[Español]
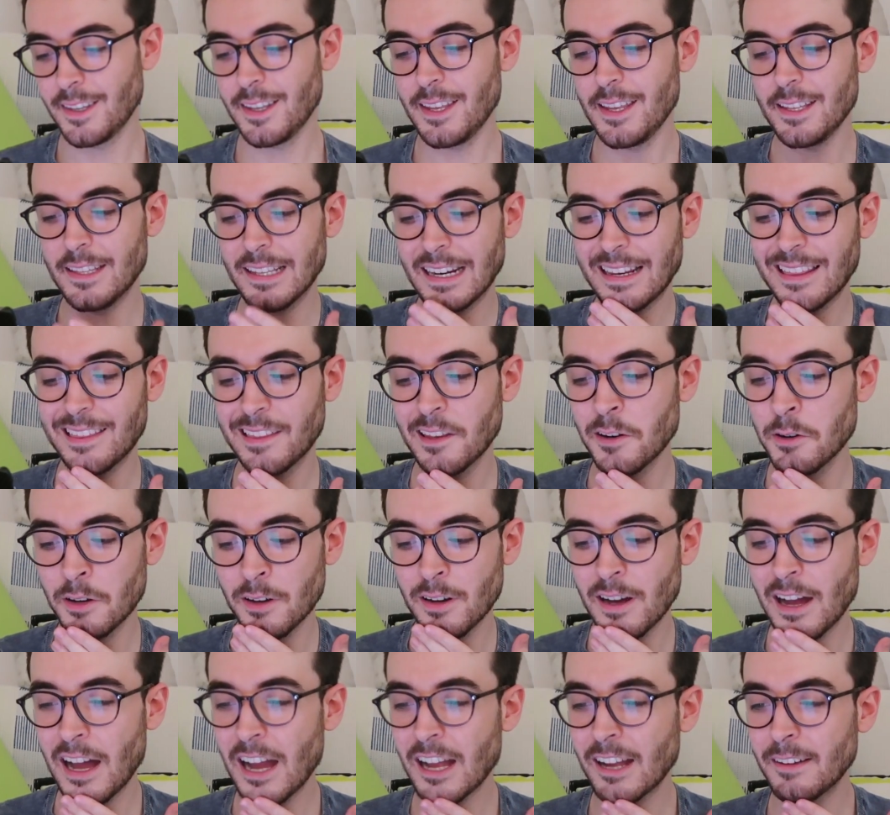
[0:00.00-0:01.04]
Y
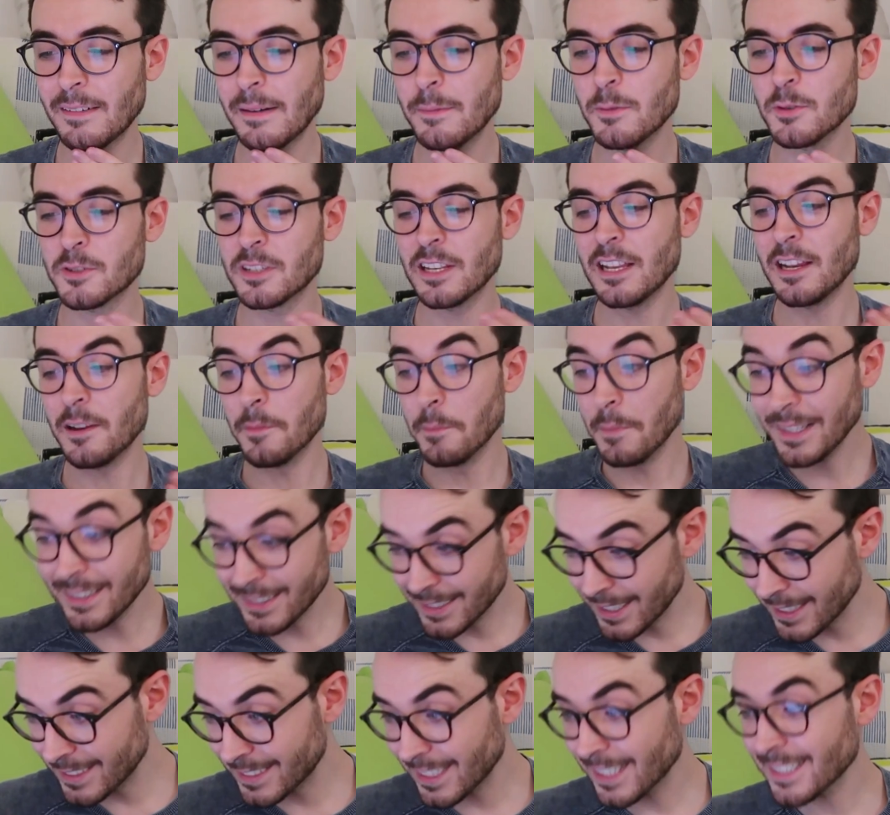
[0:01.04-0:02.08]
tercero, acabamos el
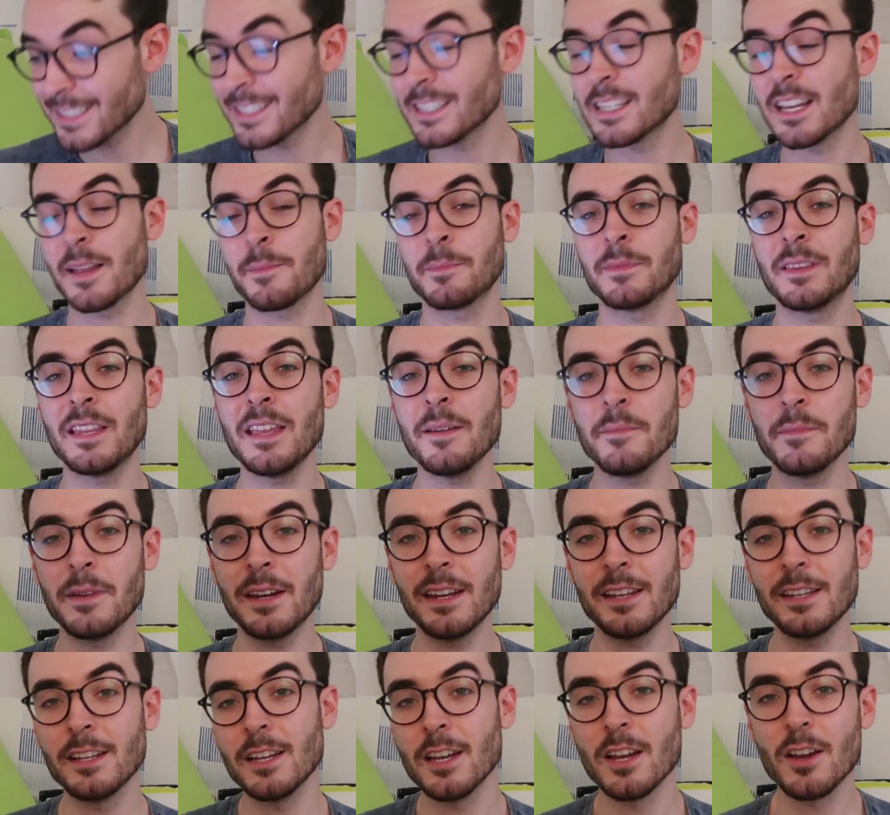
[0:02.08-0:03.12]
23 de
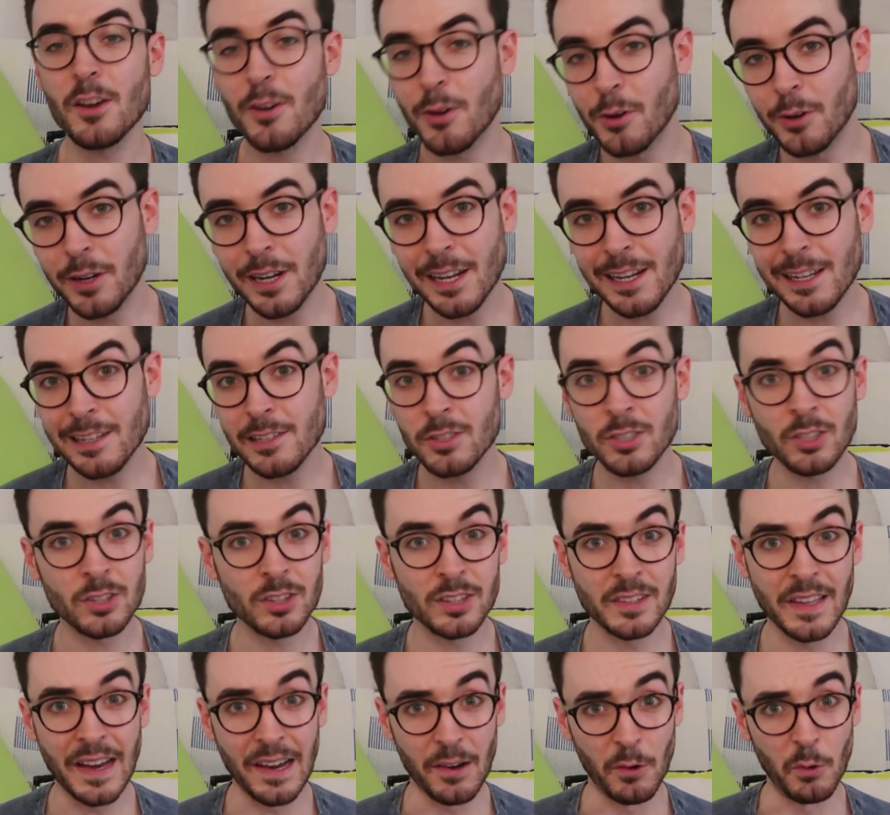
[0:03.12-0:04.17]
septiembre con el
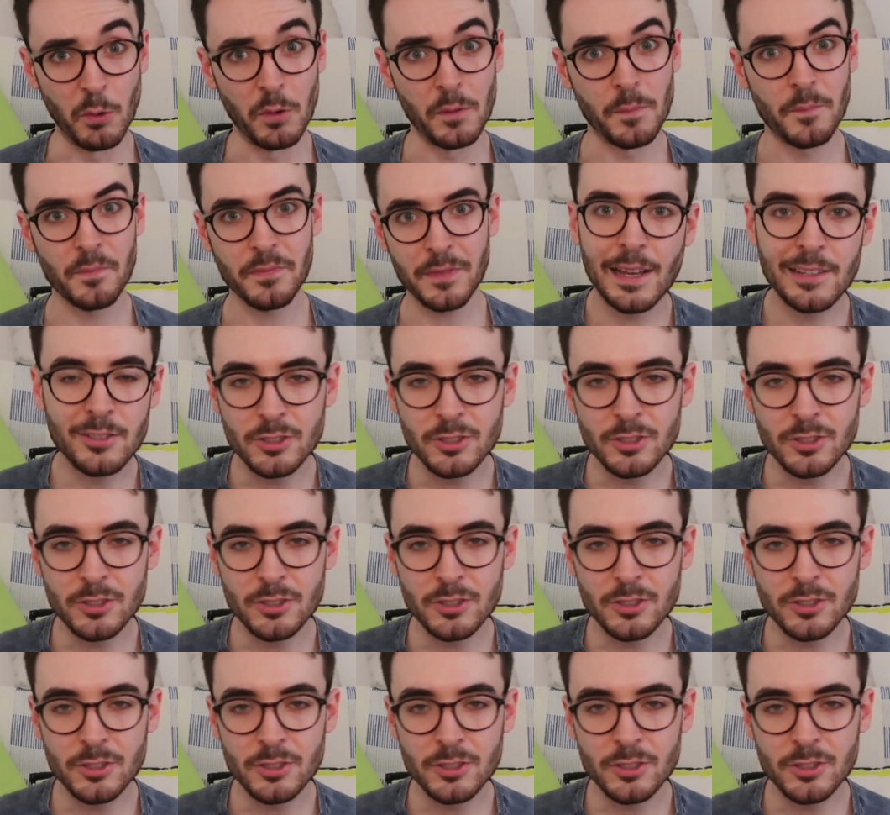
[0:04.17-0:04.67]
Down.